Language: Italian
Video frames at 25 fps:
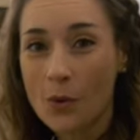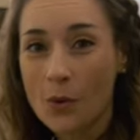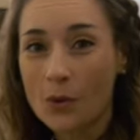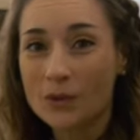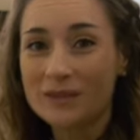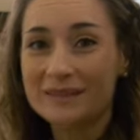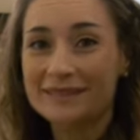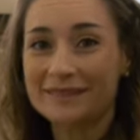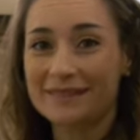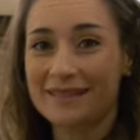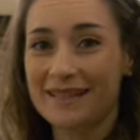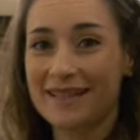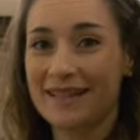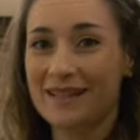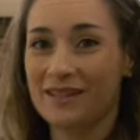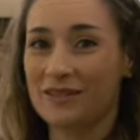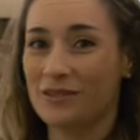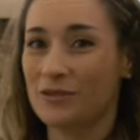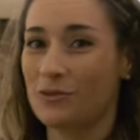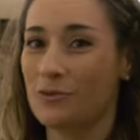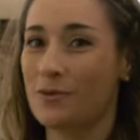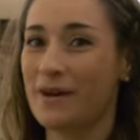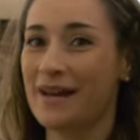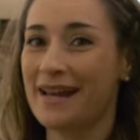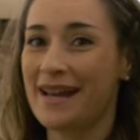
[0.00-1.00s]
oltre
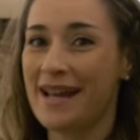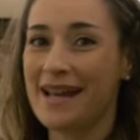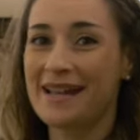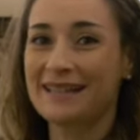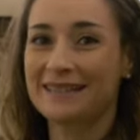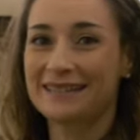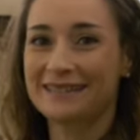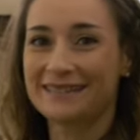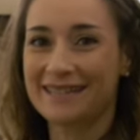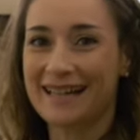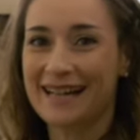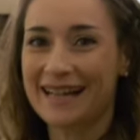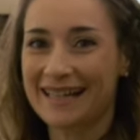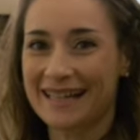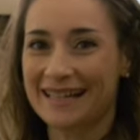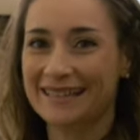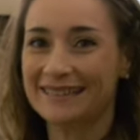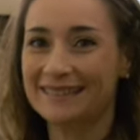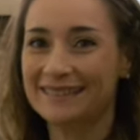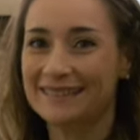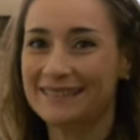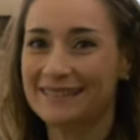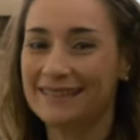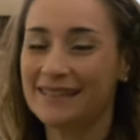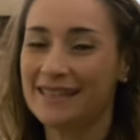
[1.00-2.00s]
40
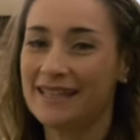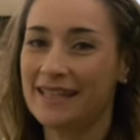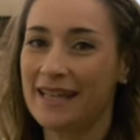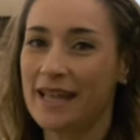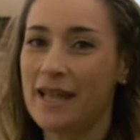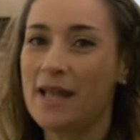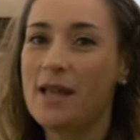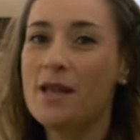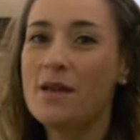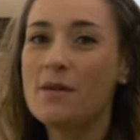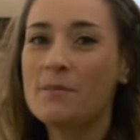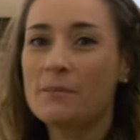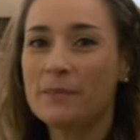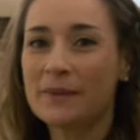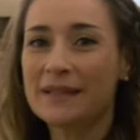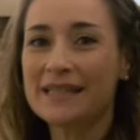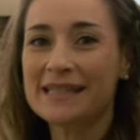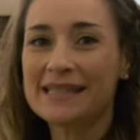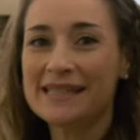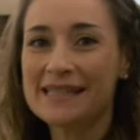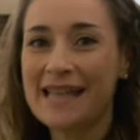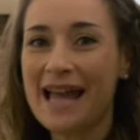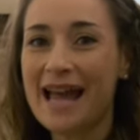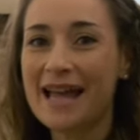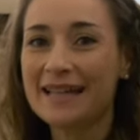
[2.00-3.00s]
cantine.
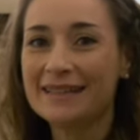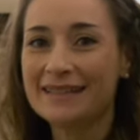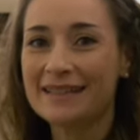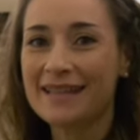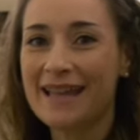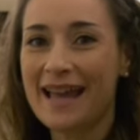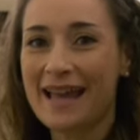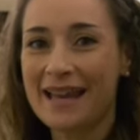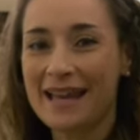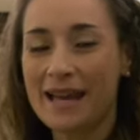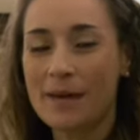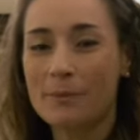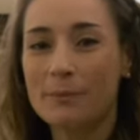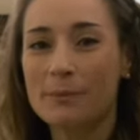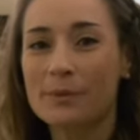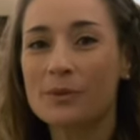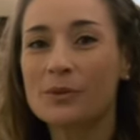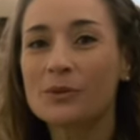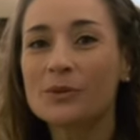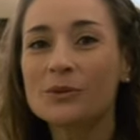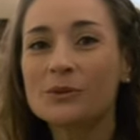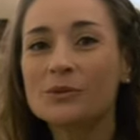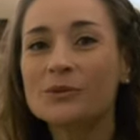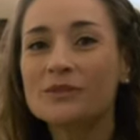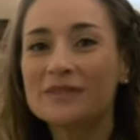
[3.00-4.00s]
Pensate alla
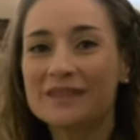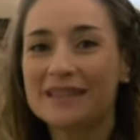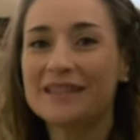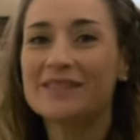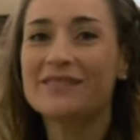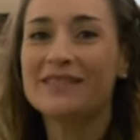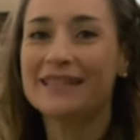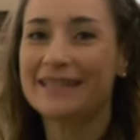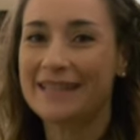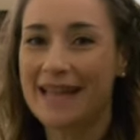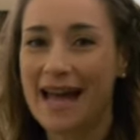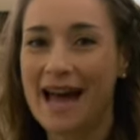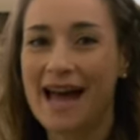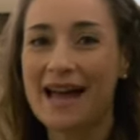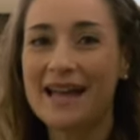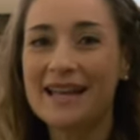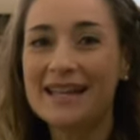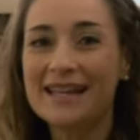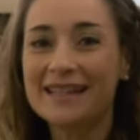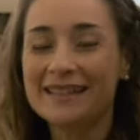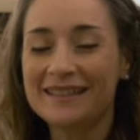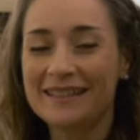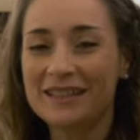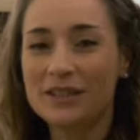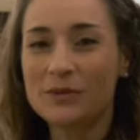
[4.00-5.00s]
produttività
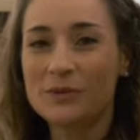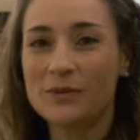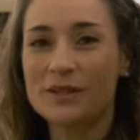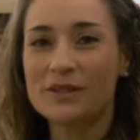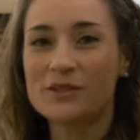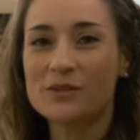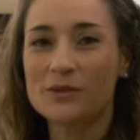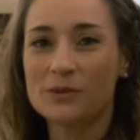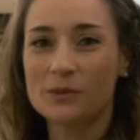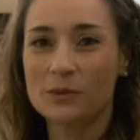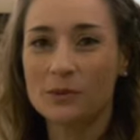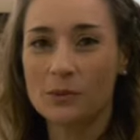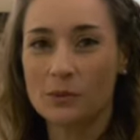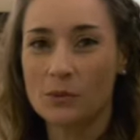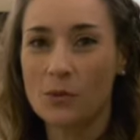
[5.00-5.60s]
di questo